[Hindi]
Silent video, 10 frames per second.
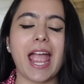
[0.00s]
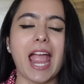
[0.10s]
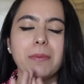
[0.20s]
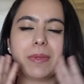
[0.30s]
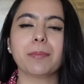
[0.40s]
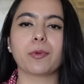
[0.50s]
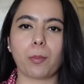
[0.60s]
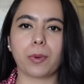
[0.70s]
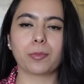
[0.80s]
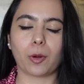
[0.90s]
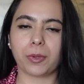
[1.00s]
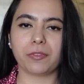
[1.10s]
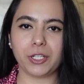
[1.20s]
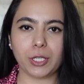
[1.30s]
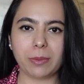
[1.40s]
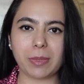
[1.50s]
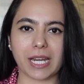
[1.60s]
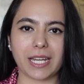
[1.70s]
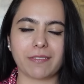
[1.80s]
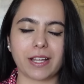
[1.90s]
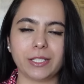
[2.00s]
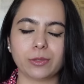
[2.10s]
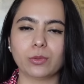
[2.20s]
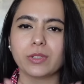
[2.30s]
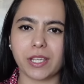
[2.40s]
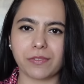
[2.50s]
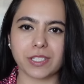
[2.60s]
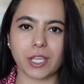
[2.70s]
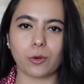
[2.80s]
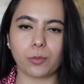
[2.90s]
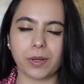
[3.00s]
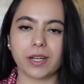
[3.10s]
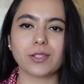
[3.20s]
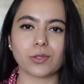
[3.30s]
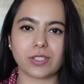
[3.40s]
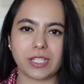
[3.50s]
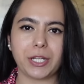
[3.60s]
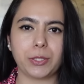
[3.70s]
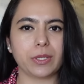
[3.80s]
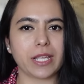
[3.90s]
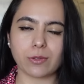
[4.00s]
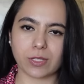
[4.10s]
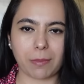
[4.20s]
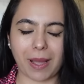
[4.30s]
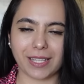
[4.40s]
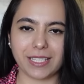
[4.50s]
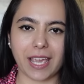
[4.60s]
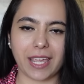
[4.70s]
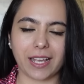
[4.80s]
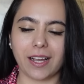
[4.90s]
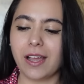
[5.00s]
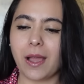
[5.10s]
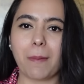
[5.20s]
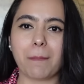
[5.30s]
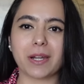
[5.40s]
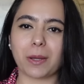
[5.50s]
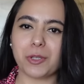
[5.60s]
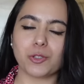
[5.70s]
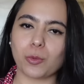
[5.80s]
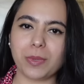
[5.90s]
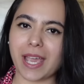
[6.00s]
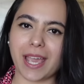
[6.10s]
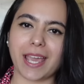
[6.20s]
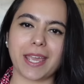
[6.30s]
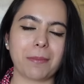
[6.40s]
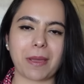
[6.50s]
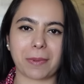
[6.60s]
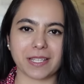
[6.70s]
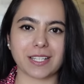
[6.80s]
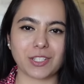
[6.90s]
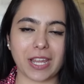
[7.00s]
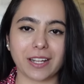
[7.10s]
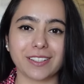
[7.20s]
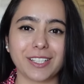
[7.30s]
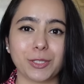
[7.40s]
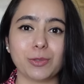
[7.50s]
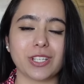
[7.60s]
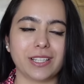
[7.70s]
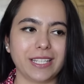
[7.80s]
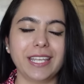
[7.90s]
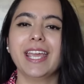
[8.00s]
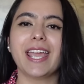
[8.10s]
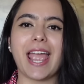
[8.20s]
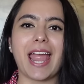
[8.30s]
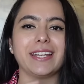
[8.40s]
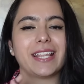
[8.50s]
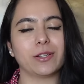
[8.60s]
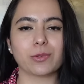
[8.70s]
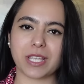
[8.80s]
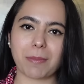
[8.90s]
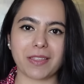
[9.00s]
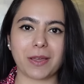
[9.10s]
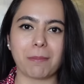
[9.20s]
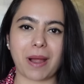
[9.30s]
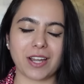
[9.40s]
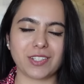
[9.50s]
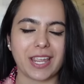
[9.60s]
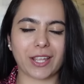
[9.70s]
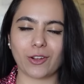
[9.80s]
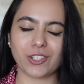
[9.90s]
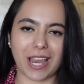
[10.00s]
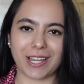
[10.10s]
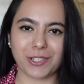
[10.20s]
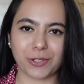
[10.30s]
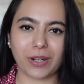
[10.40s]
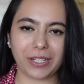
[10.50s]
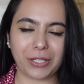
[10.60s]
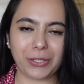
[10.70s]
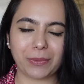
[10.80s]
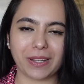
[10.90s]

एंड मैं एक प्रॉपर प्रॉपर वीडियो भी बनाने वाली हूँ गिफ्ट्स के ऊपर सो स्टेट यून ये उसके बाद ही आएगा बट अभी जो भी आया है मैं आपके साथ शेयर कर देती हूँ जल्दी एंड देन उसके बाद हम बाहर जाएंगे और चैलेंज को कंटिन्यू